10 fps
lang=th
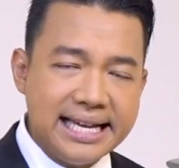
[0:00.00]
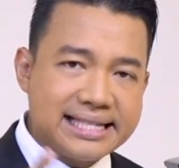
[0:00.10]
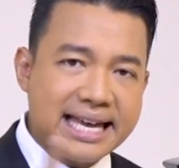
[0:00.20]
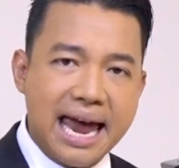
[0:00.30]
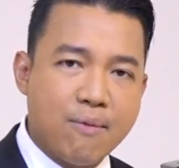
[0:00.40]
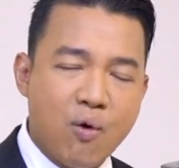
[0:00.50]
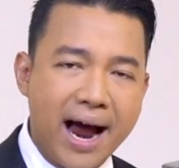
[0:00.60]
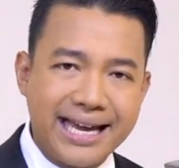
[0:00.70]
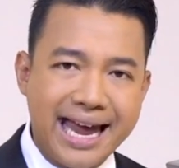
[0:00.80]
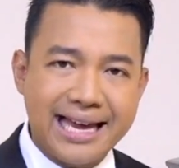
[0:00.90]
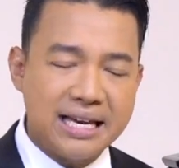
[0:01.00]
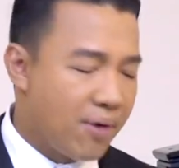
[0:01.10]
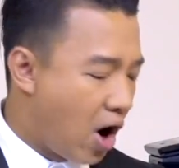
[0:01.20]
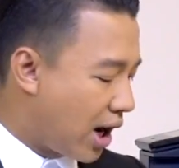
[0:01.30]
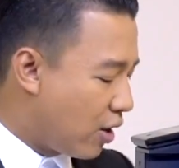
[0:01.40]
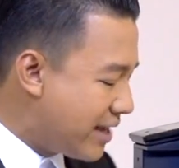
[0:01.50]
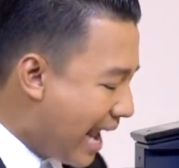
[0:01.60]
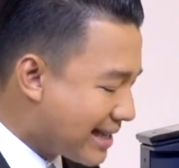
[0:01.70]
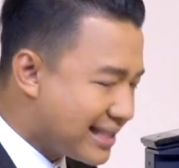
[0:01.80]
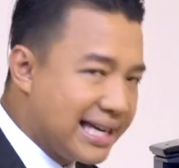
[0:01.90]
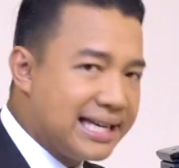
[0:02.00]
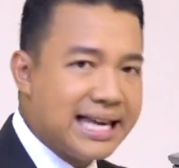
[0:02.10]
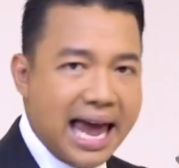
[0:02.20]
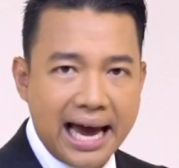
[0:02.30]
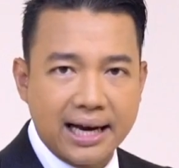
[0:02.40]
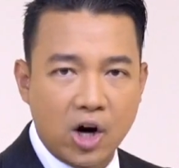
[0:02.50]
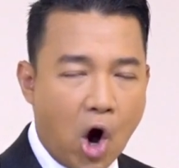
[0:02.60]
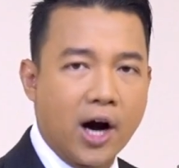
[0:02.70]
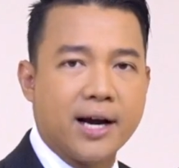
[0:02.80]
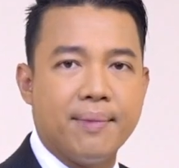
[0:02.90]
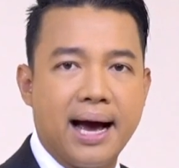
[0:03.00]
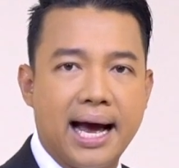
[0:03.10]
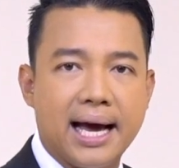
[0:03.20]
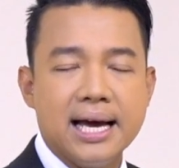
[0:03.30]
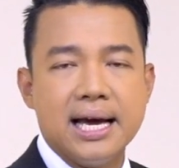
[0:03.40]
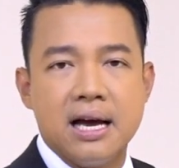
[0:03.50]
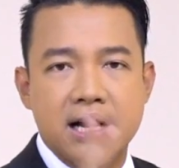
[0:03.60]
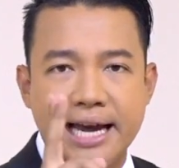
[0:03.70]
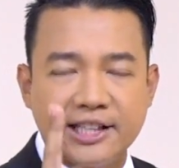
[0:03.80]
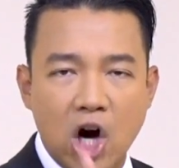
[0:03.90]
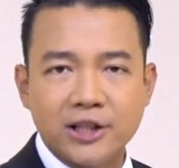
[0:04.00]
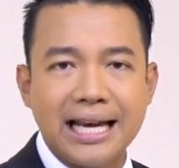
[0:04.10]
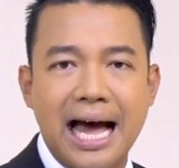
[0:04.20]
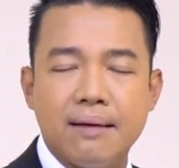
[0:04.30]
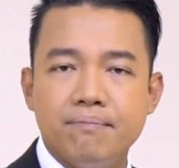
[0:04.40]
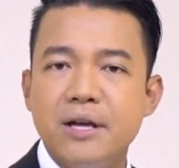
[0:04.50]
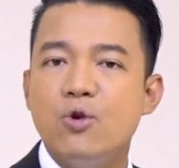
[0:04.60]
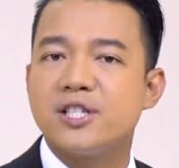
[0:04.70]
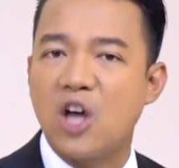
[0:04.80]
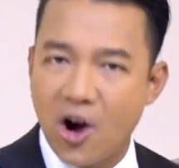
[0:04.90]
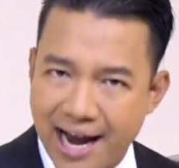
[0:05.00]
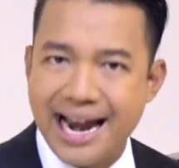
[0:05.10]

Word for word: CMYK ที่บอกเขาแยกสีแยกกล่องกันมา ในท้องตลาดมีอยู่ 2 ข